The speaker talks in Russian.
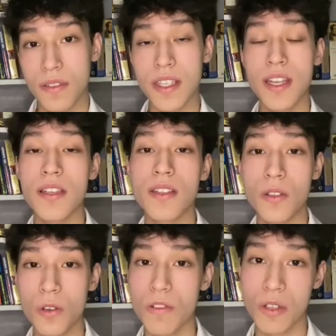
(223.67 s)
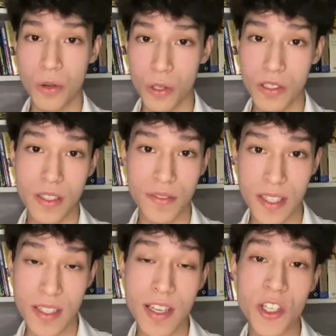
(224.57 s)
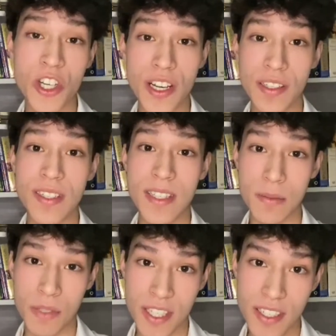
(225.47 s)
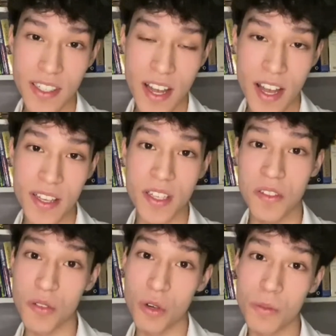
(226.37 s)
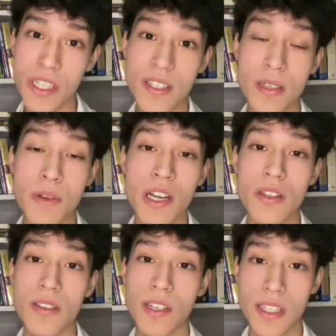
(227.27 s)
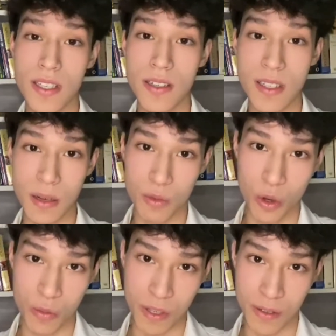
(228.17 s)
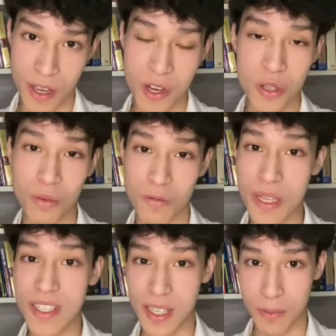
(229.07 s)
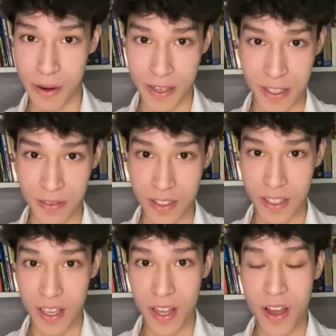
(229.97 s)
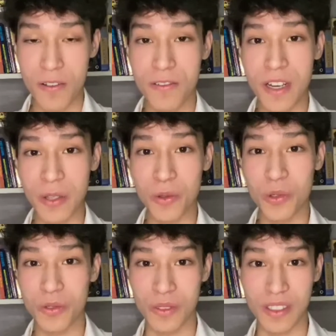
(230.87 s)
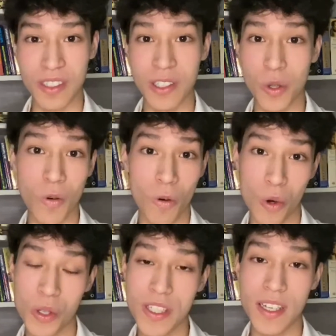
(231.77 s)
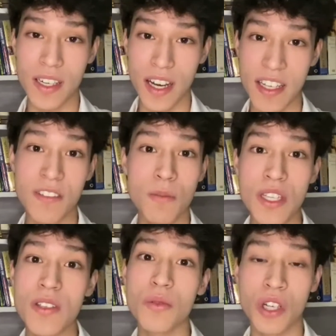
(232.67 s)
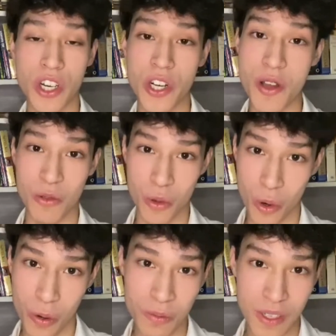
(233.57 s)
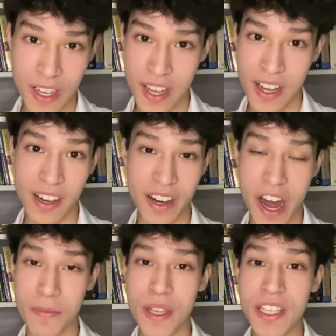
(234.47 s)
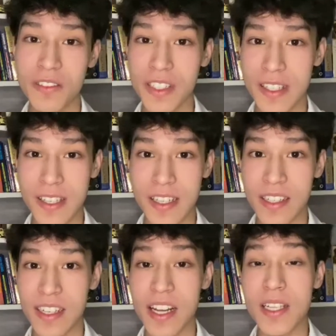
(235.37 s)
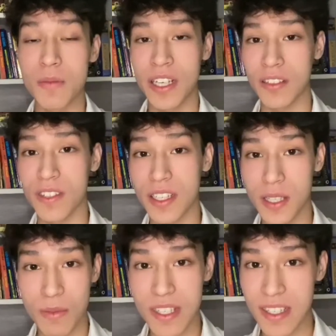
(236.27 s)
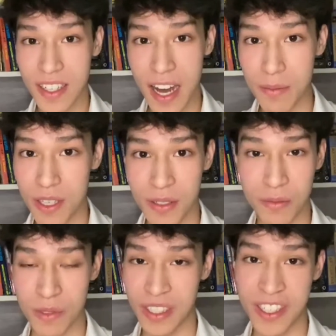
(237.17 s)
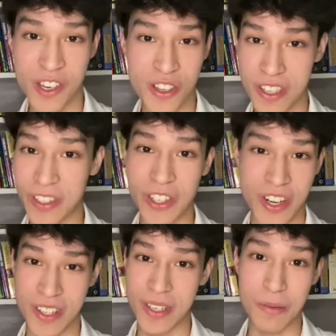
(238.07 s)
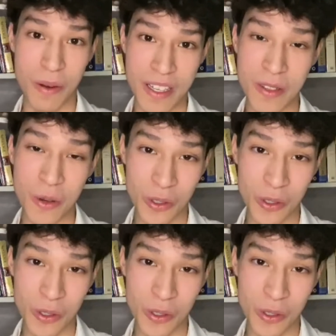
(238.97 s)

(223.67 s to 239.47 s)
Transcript: В китайский Новый год все члены семьи – со всего мира собираются в родительском доме, чтобы вместе отпраздновать. В канун э, Нового года они вместе украшают дом, э, обмениваются красными конвертами с деньгами и, конечно, не ложатся спать до